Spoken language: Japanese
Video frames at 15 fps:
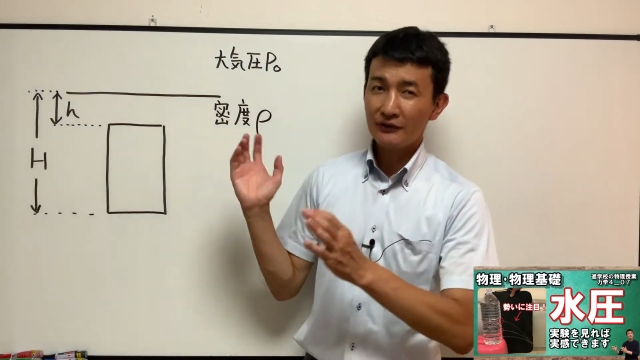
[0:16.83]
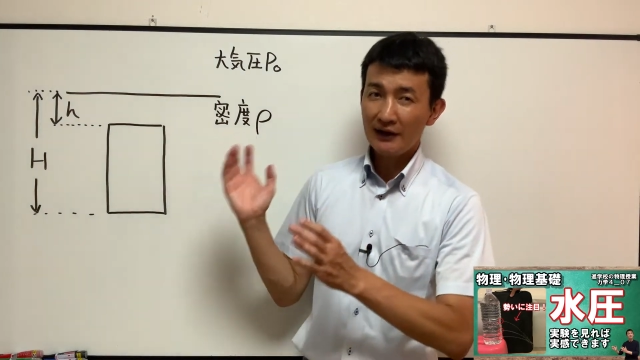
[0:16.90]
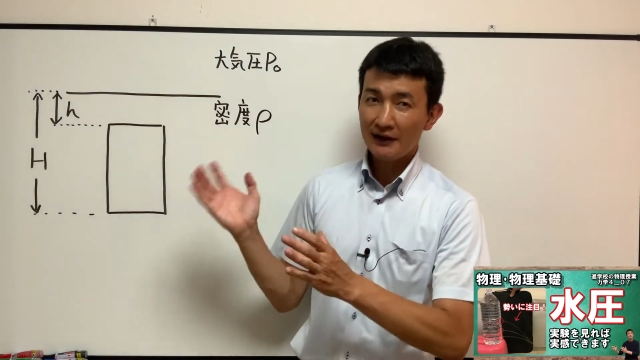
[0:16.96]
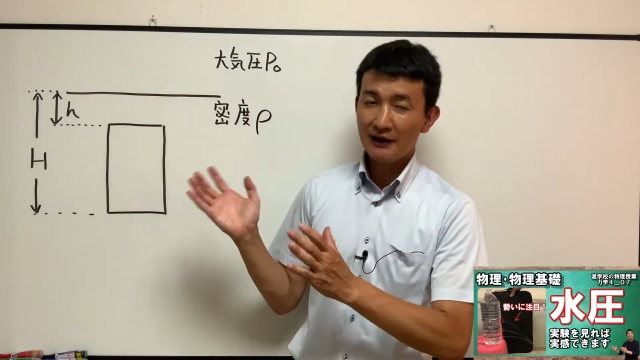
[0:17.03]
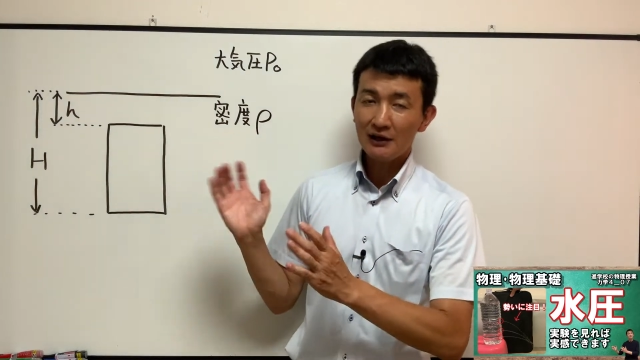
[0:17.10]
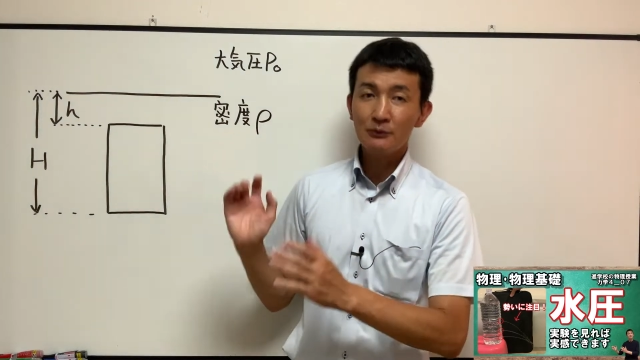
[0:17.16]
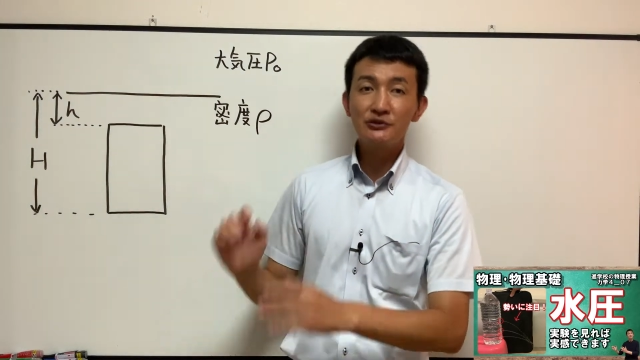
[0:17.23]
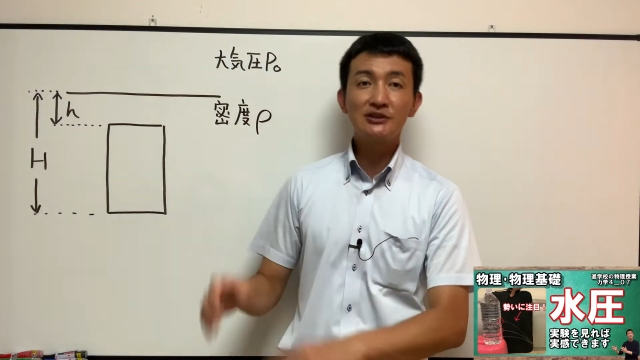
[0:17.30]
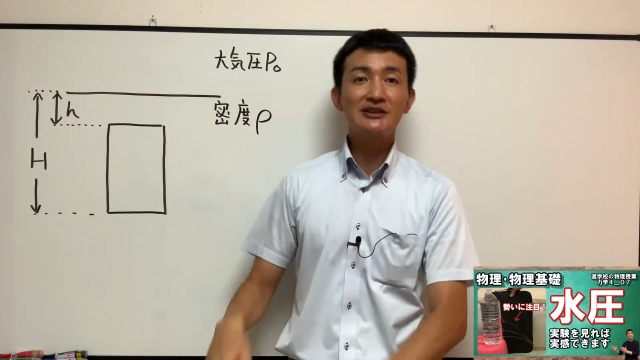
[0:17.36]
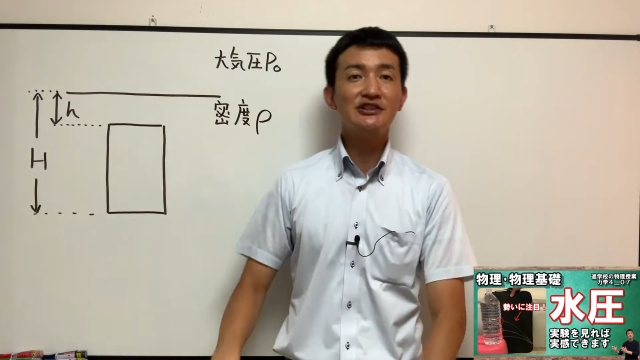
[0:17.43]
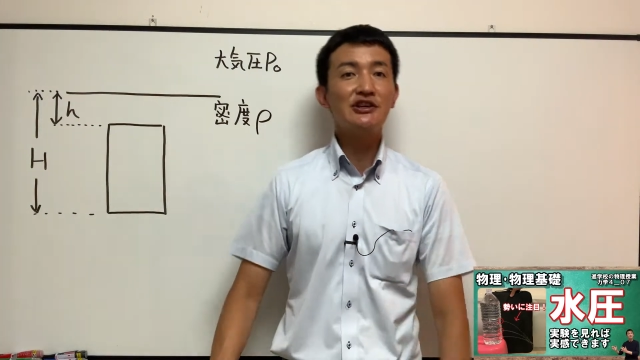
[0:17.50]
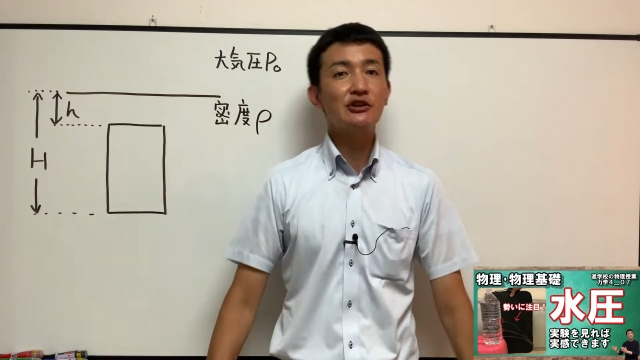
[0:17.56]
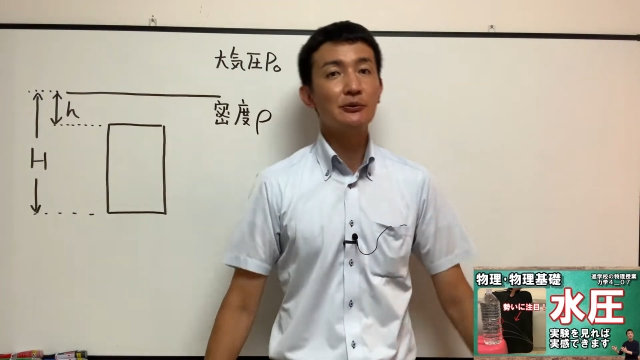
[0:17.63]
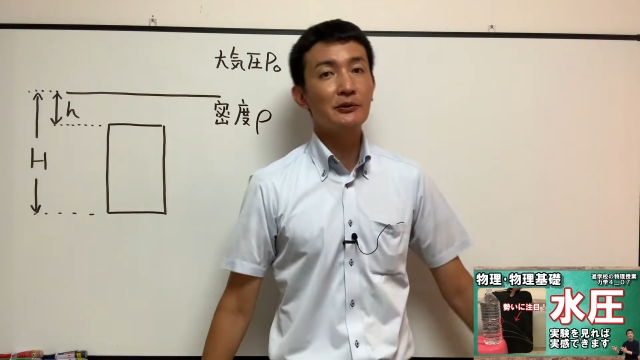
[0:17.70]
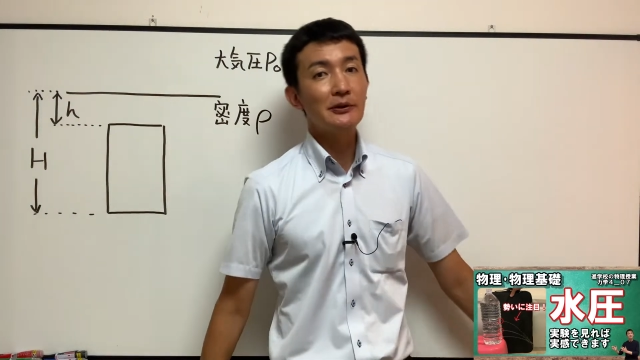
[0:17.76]
なかなか難
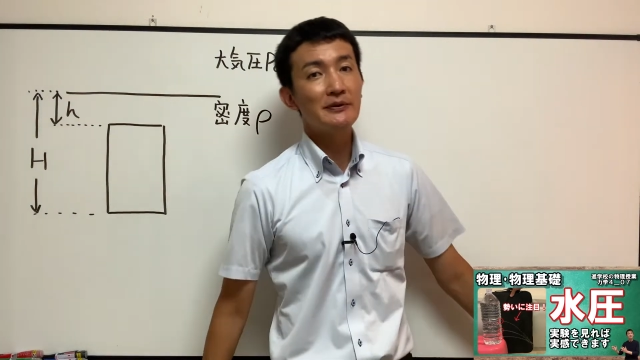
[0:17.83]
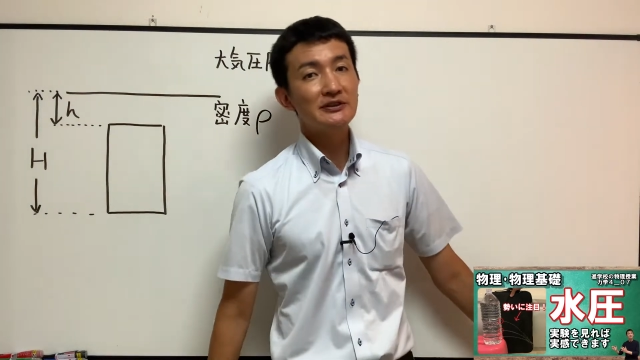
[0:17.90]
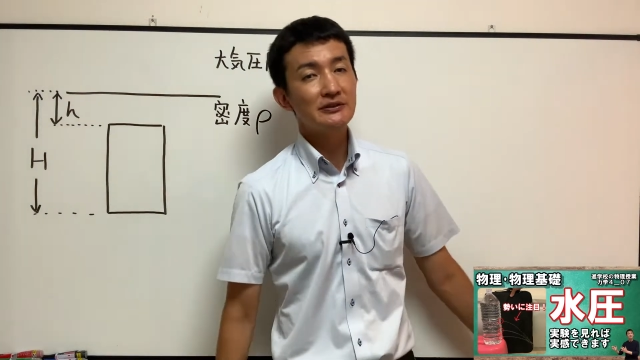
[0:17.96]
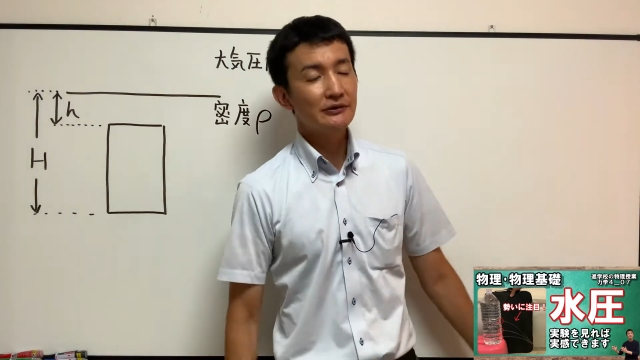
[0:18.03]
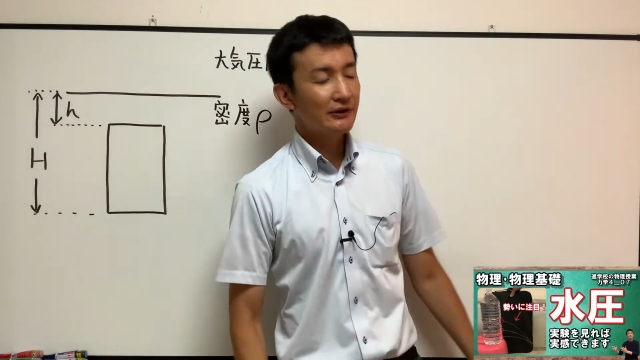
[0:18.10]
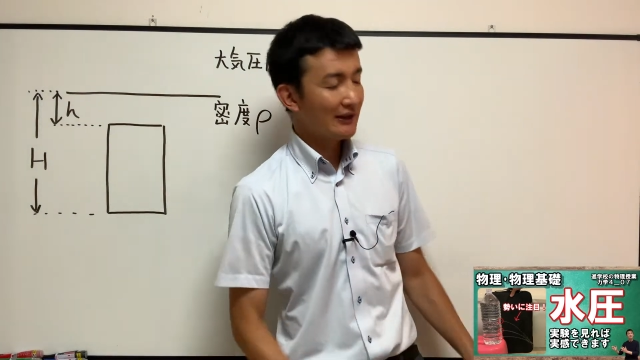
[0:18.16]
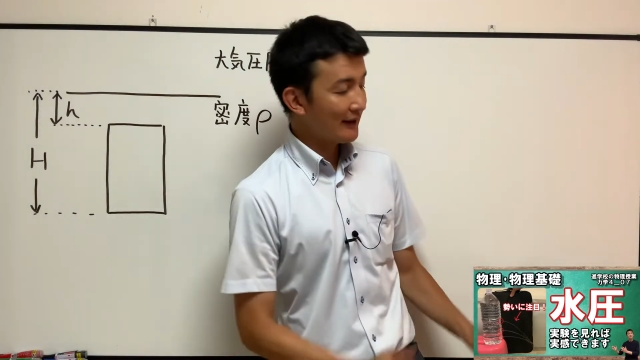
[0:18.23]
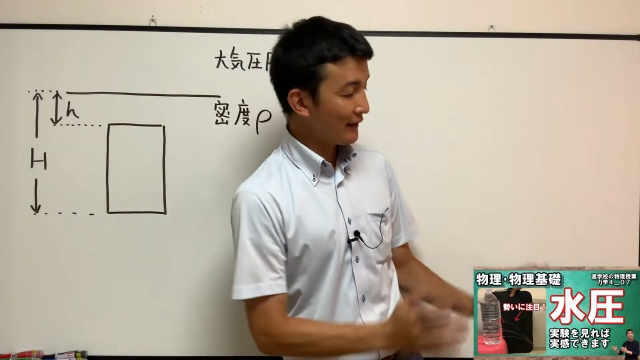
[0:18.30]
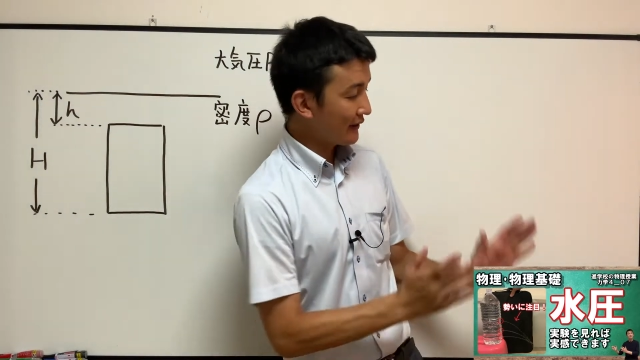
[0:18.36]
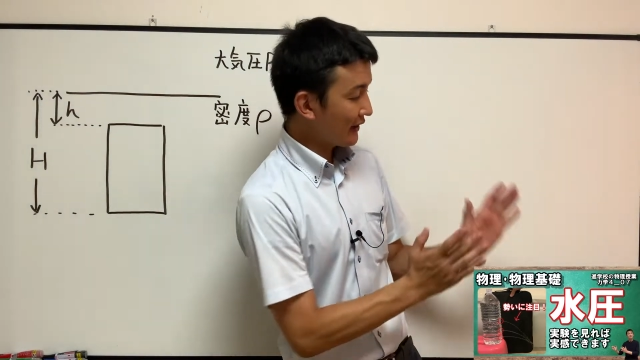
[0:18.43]
しいと思いますので、